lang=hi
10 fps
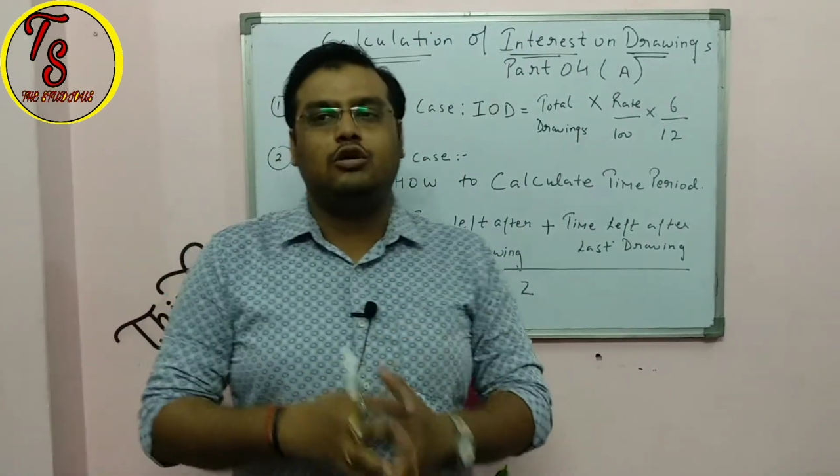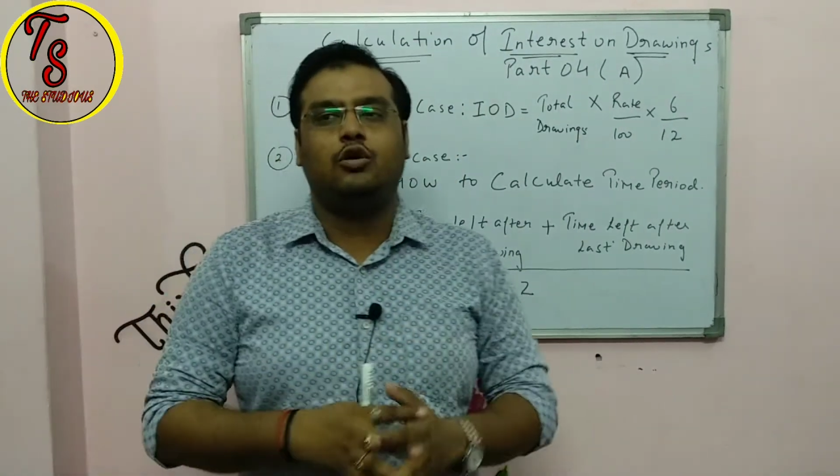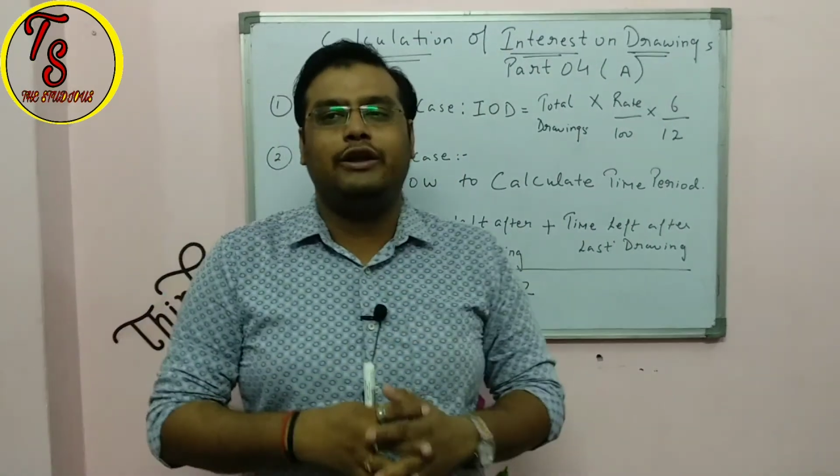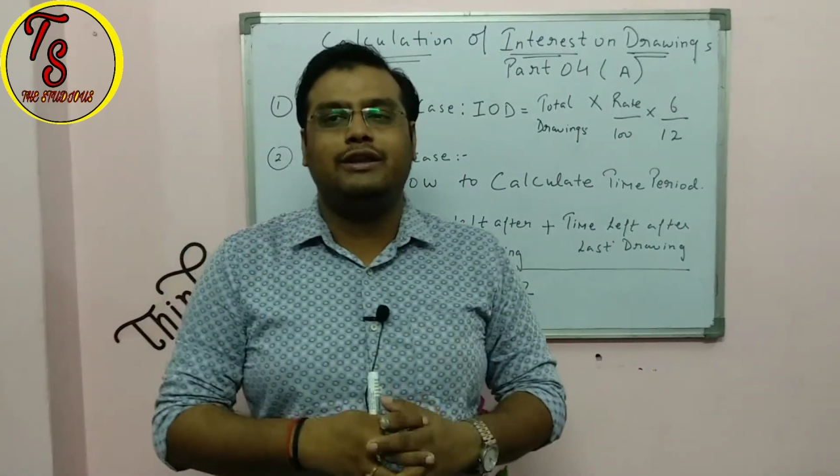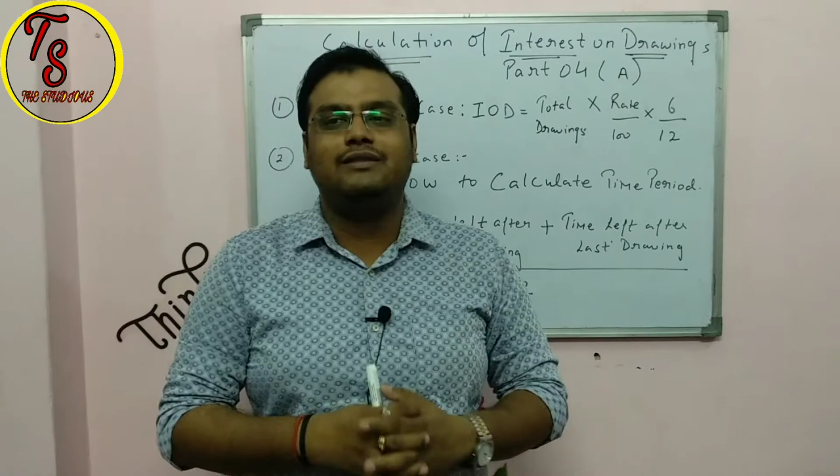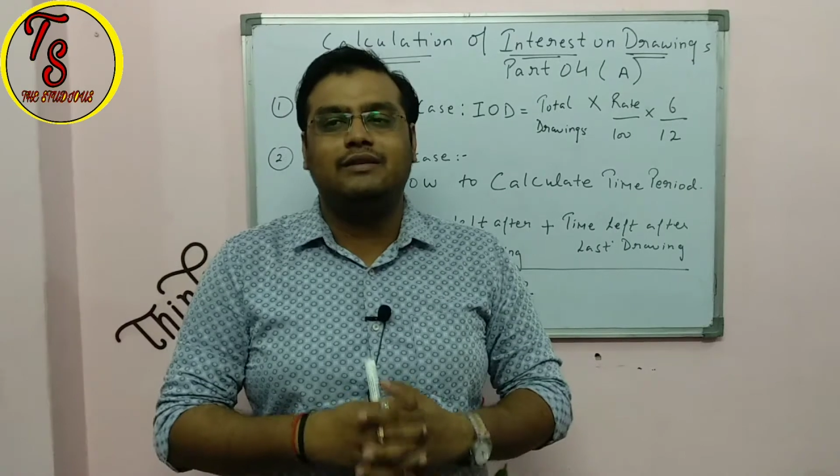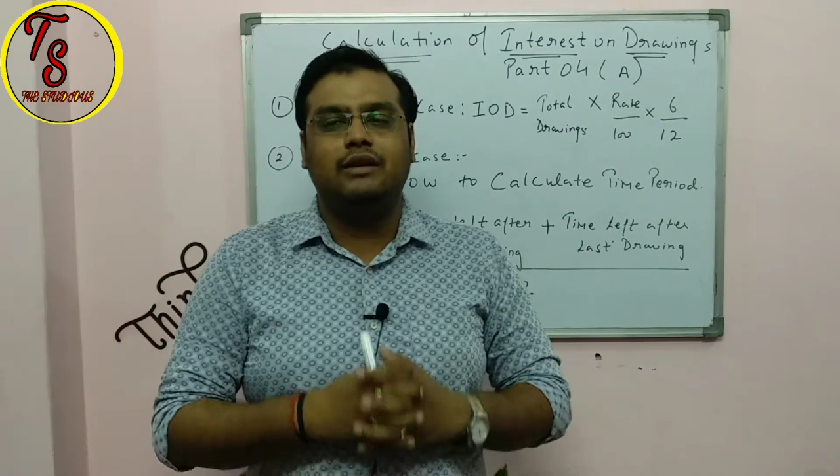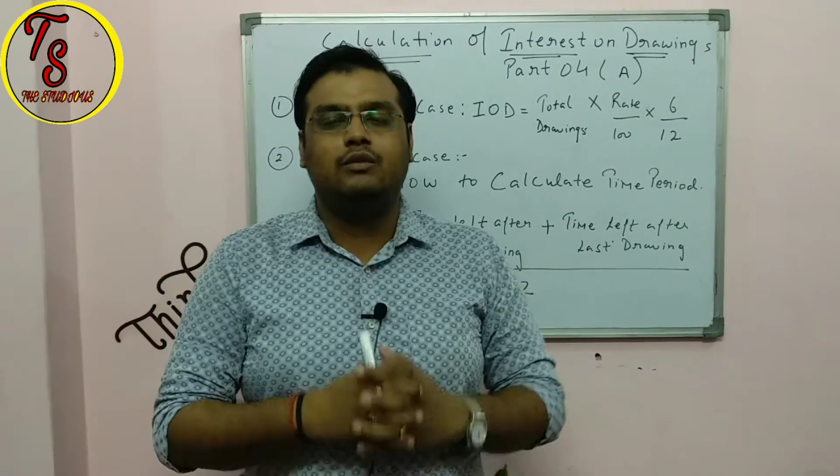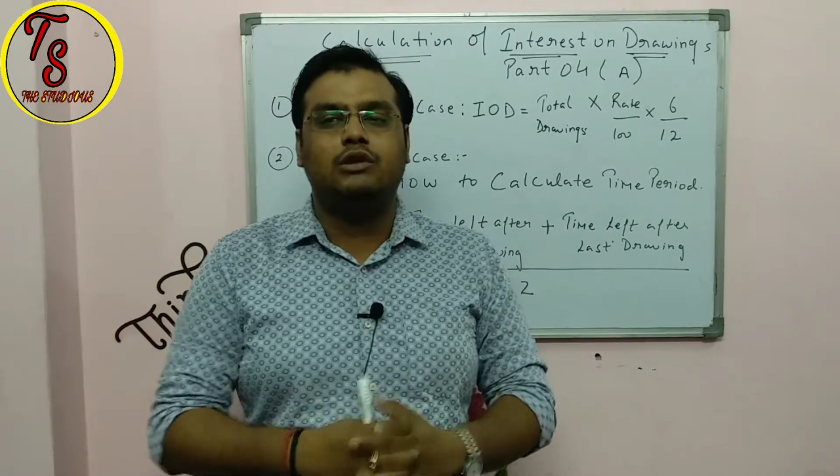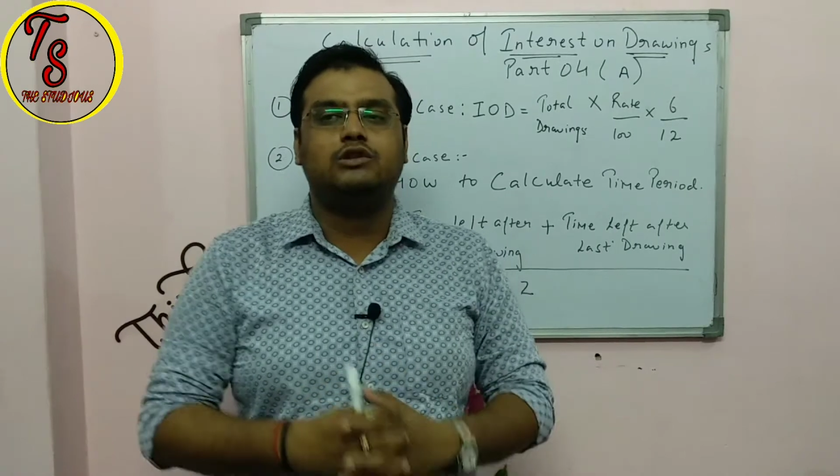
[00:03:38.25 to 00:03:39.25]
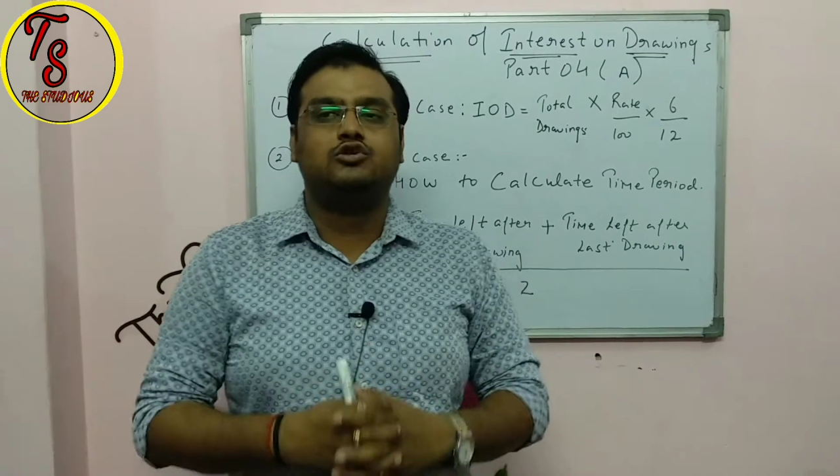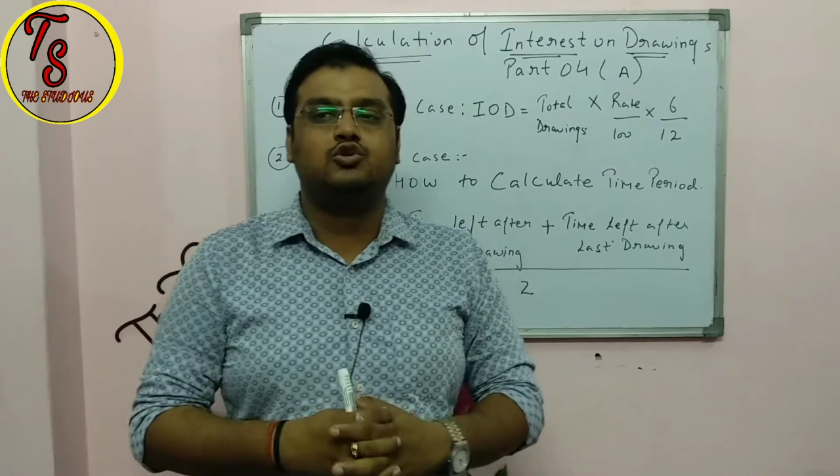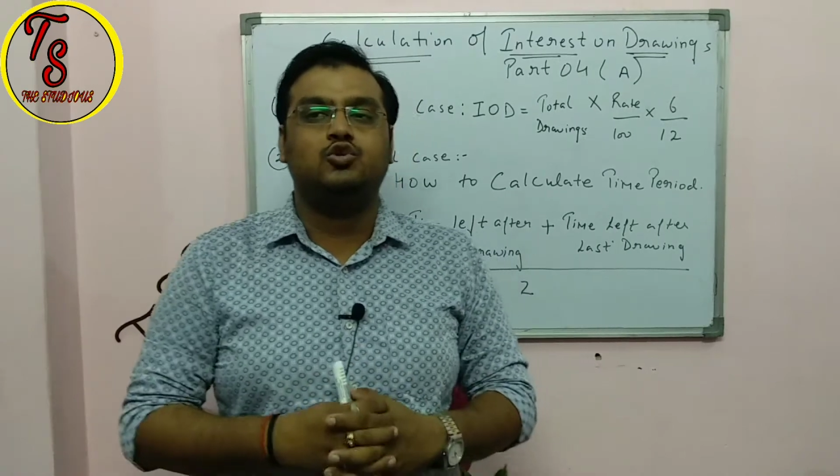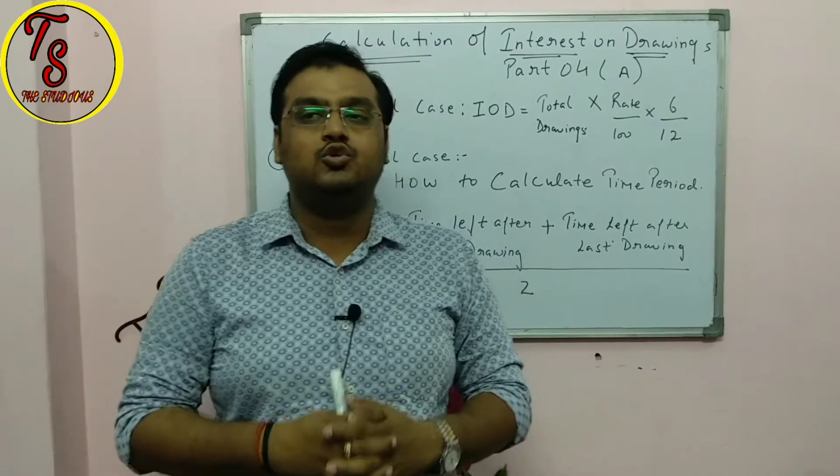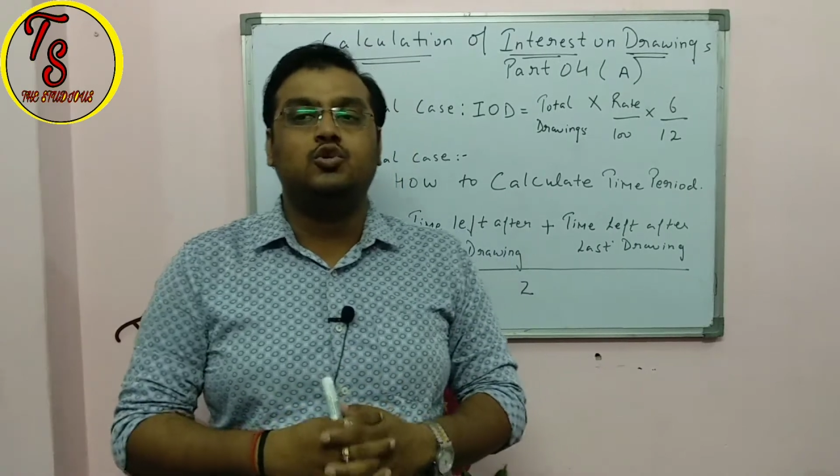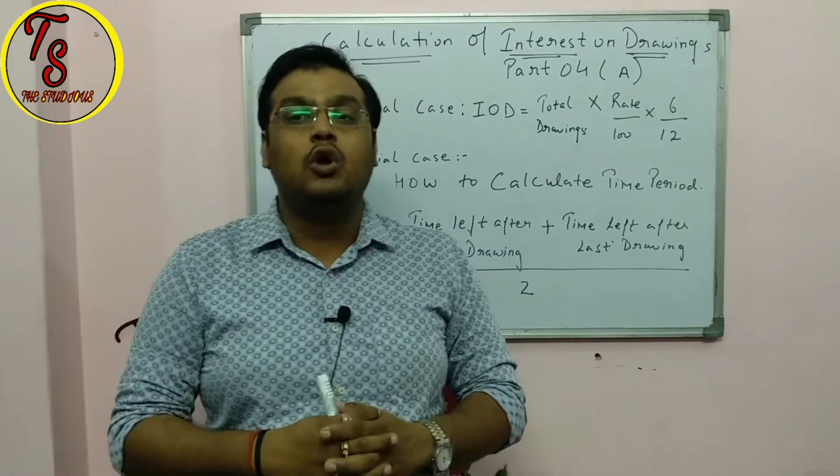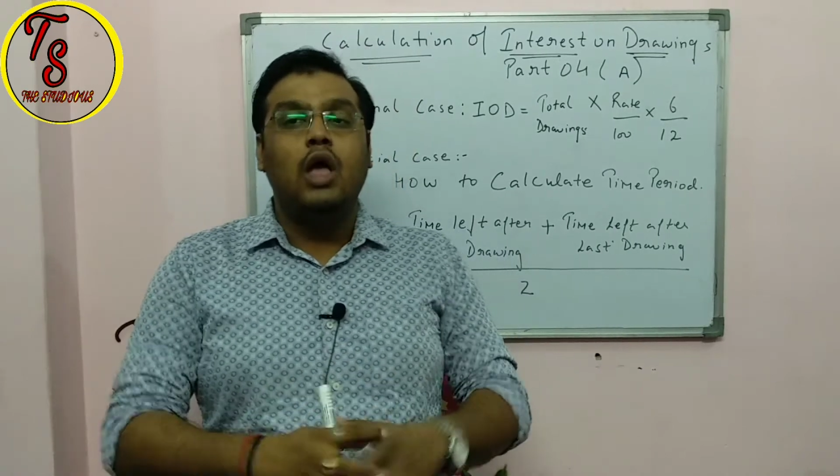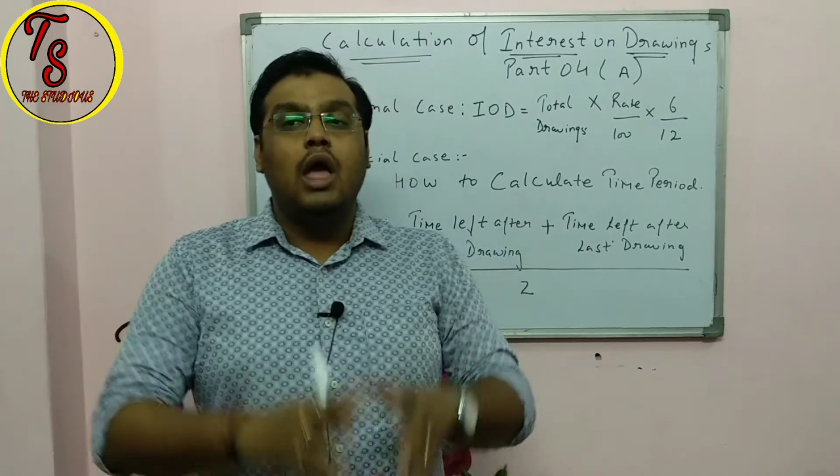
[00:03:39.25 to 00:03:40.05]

ड्राइंग्स इज इक्वल्स टू